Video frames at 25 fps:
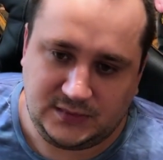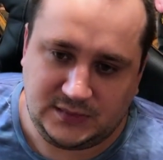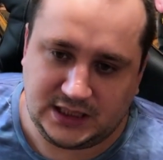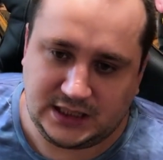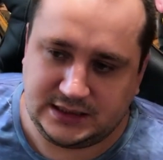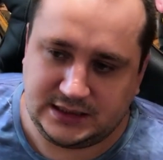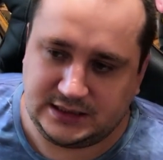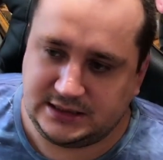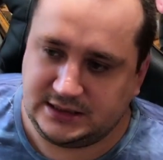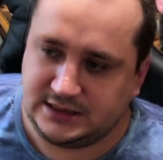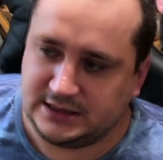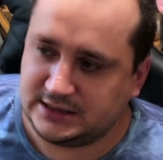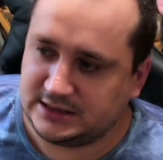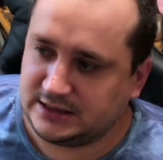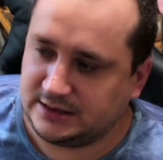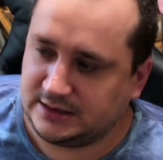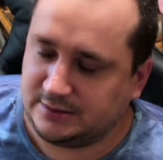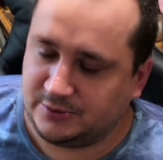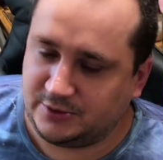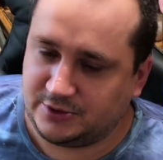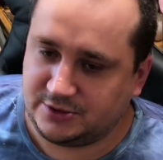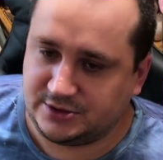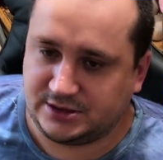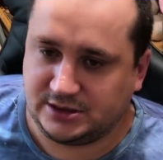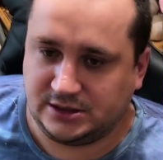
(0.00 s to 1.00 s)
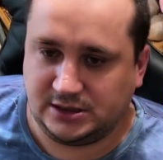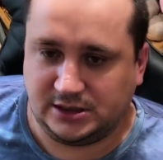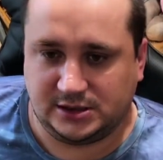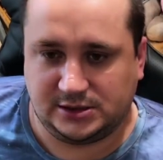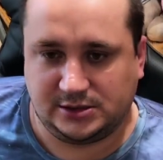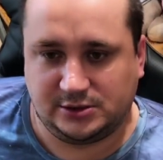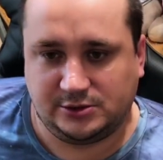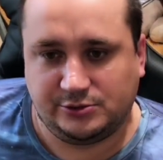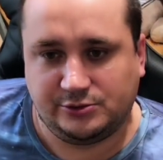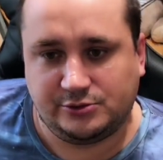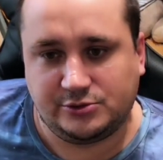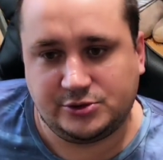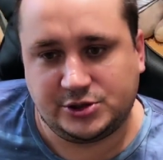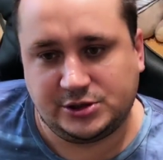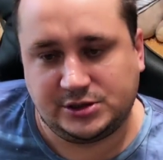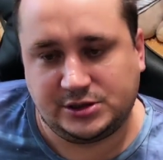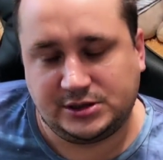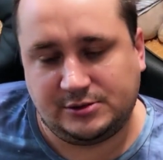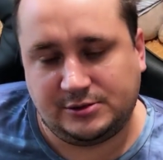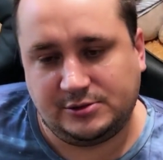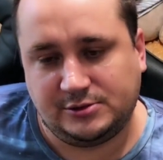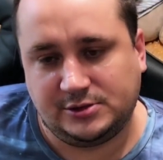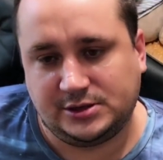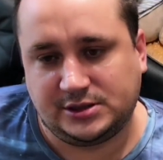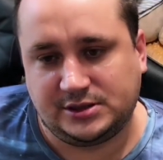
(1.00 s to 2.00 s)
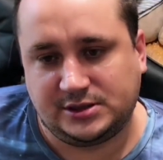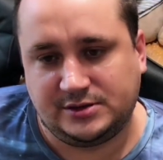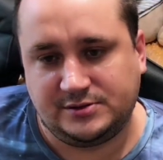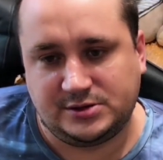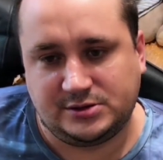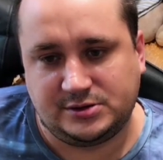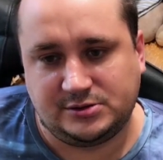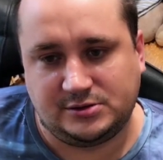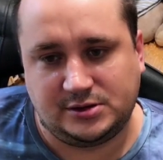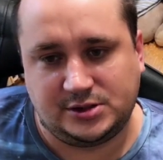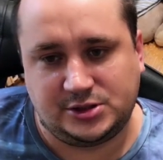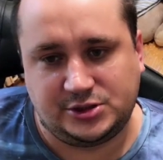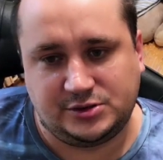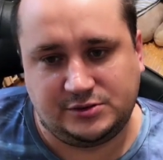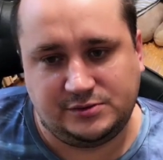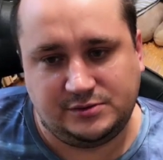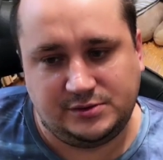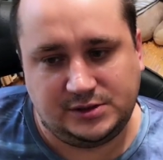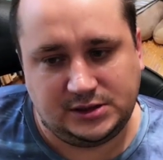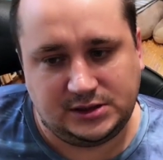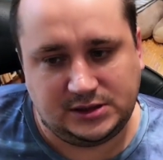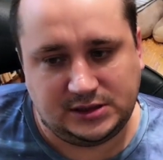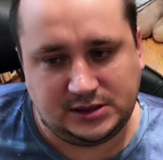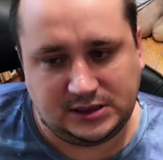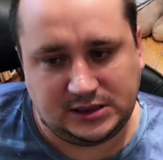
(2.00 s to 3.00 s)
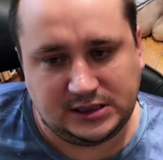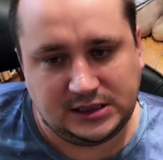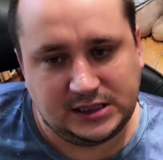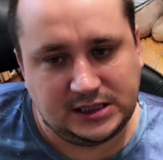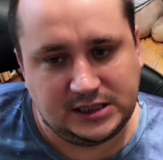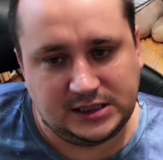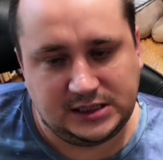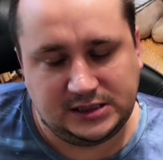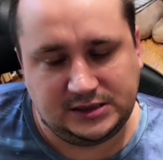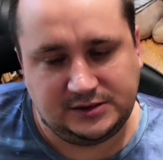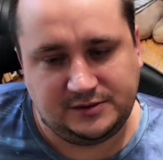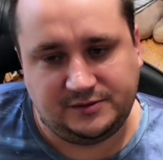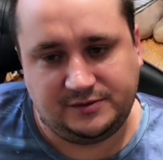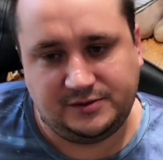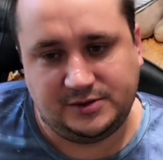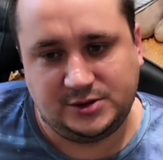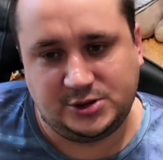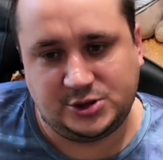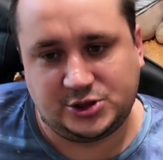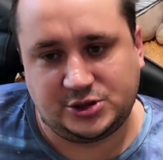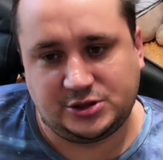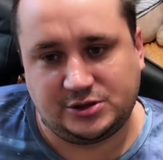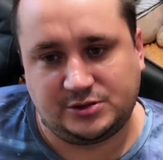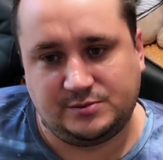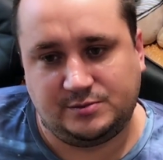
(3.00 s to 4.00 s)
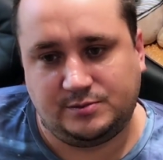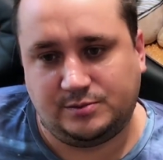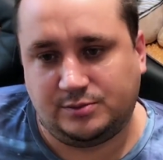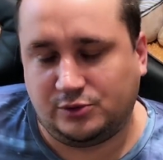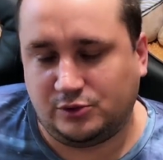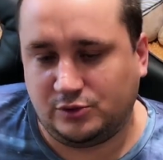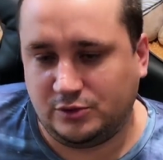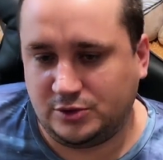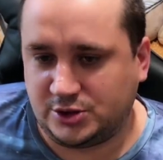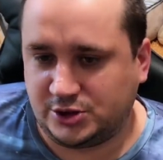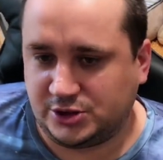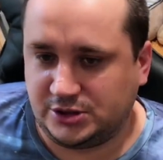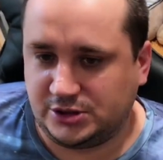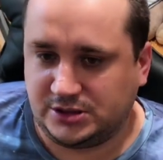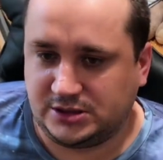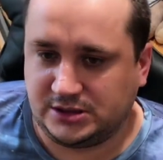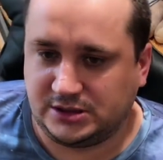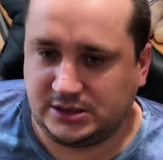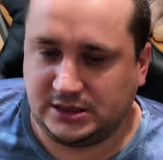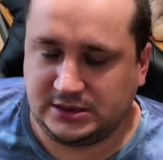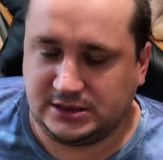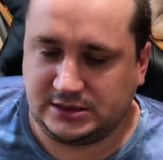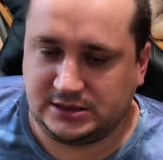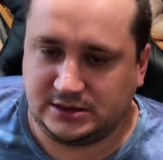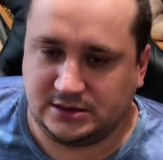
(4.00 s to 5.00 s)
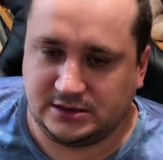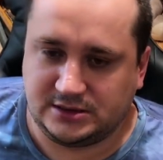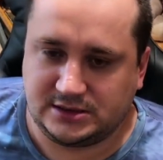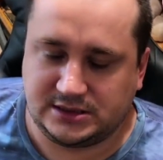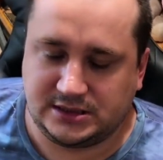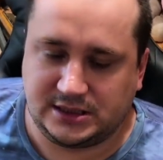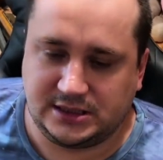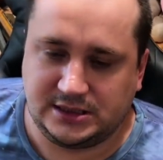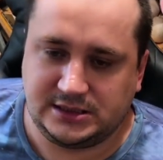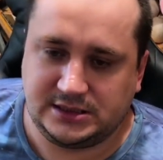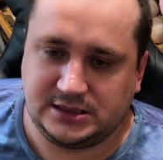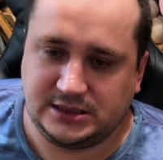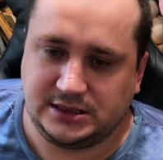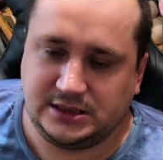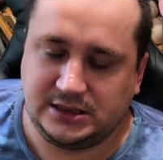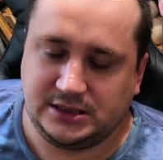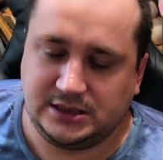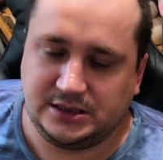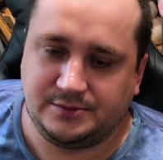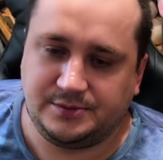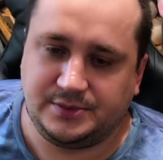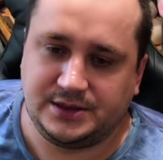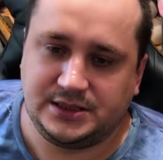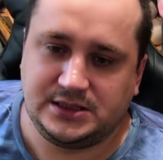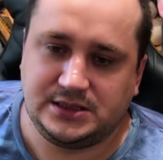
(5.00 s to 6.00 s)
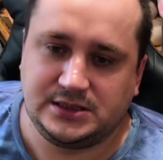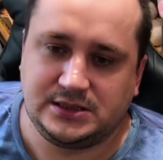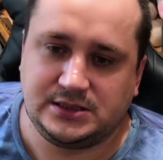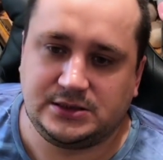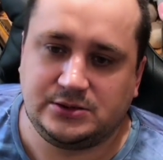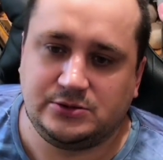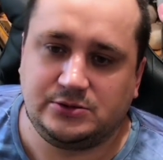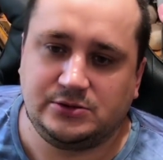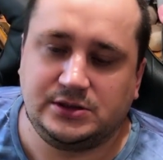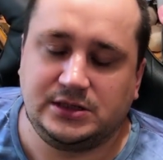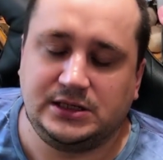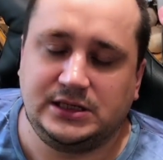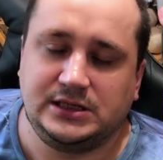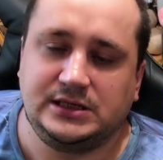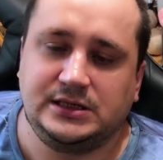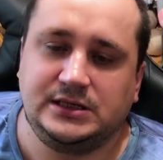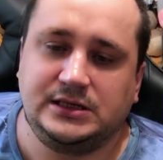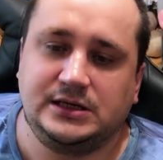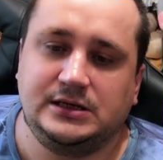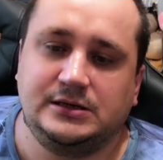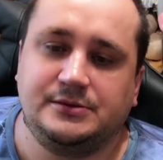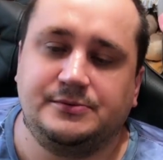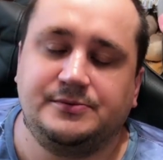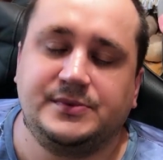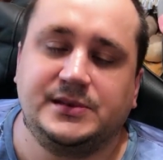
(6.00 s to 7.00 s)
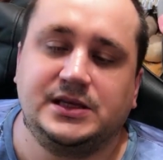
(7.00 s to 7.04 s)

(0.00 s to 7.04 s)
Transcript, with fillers: Здесь, на мой взгляд, тоже довольно-таки все очевидно. Фишер больше тяготел к стратегии и к позиционной игре.